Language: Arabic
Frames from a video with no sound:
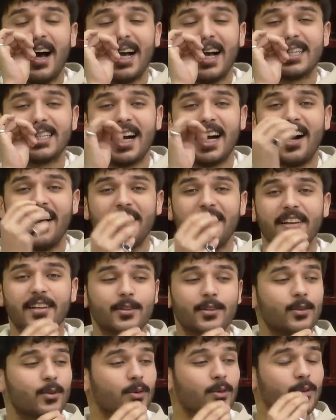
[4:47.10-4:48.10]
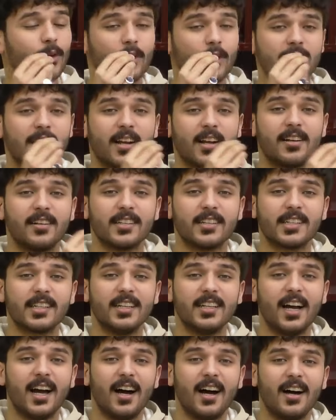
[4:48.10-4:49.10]
عشان تكون توصل
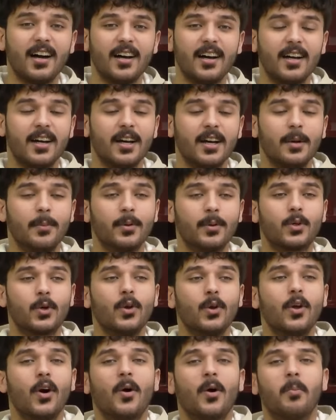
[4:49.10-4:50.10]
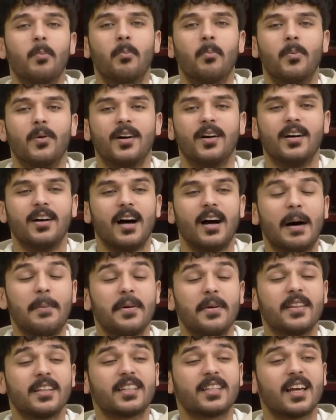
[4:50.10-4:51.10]
النصيحة بكل حب
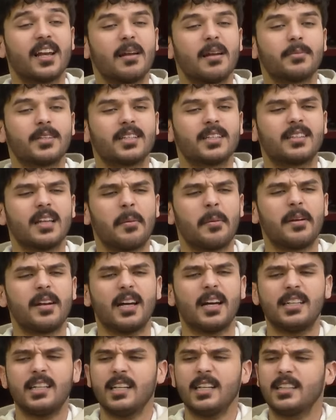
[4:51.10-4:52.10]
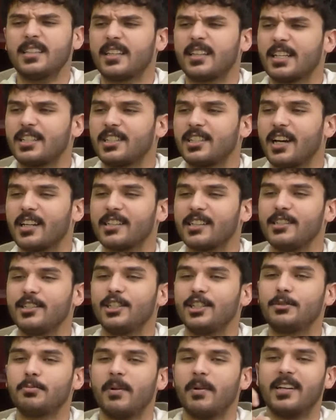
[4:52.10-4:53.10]
أما إذا تكلمت قدام الناس حتى الشخص
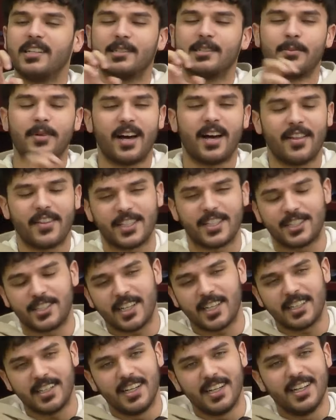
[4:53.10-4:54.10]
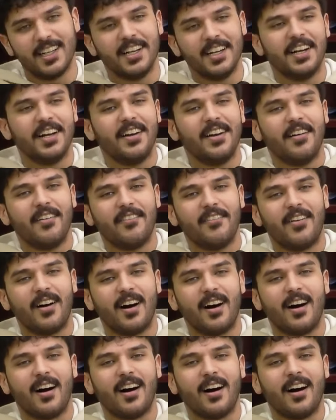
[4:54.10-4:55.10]
يشمئز من هذا الشيء
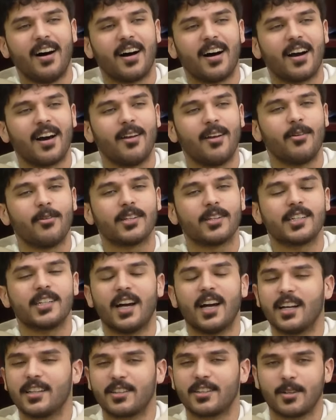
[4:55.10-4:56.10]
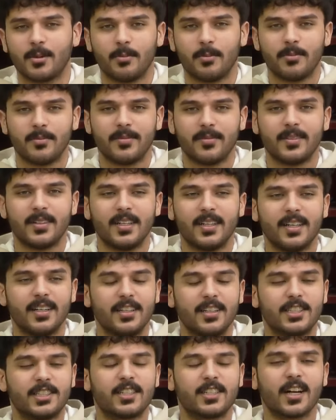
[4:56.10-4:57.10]
فخلوا نصيحتكم
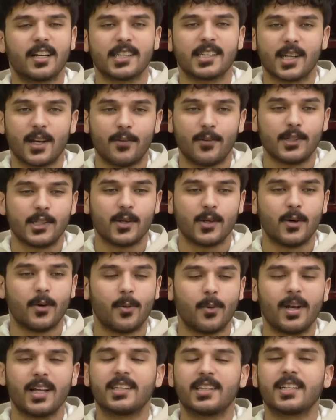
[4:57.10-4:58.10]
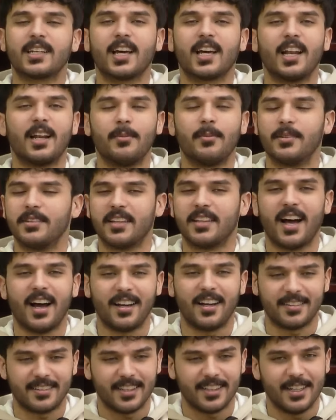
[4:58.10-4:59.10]
للشخص نفسه ولا تتكلم عند
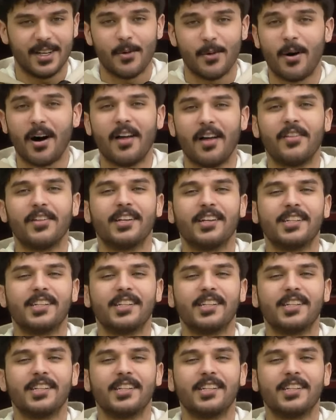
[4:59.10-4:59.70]
أحد وهذه